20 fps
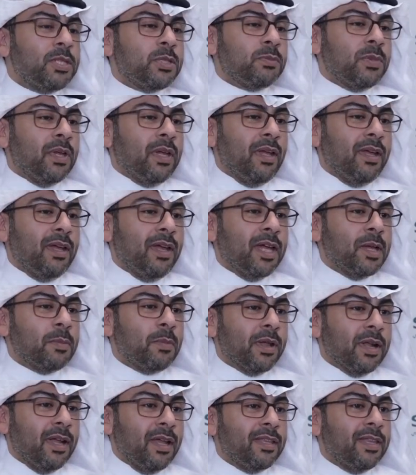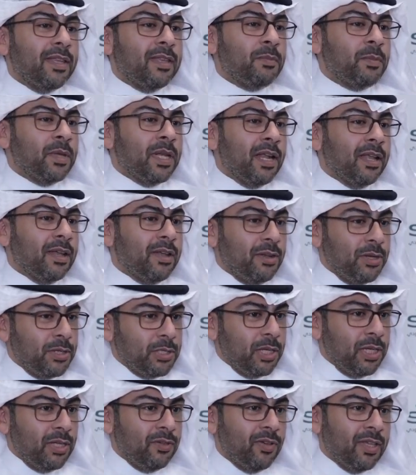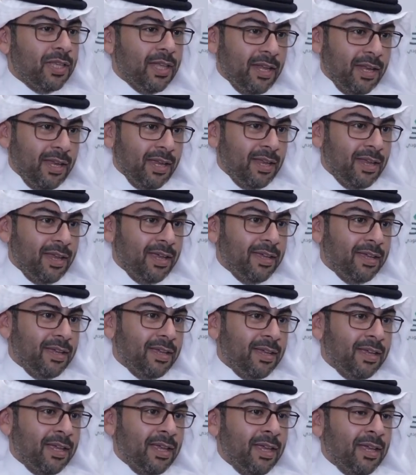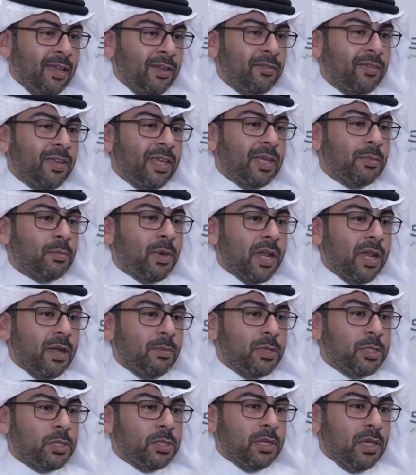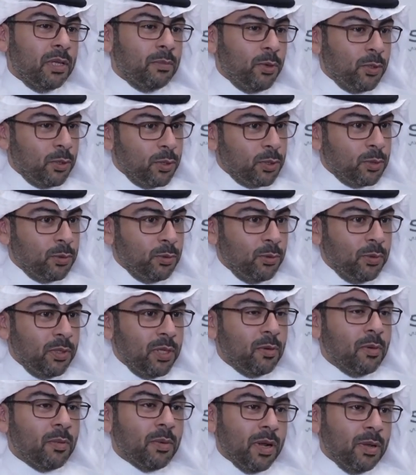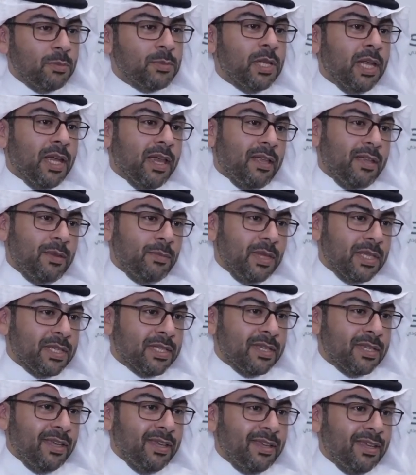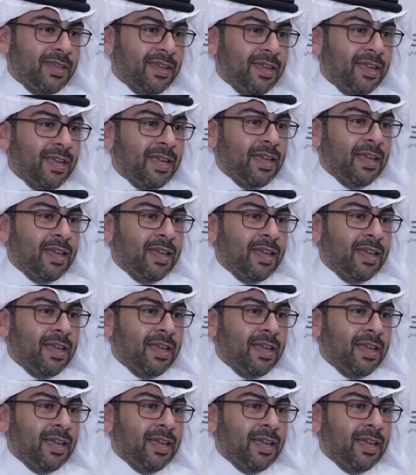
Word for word: نجمع أكبر عدد من الخريجين في تاريخ الهيئة في برامج البورد السعودي وبرامج الأكاديمية الصحية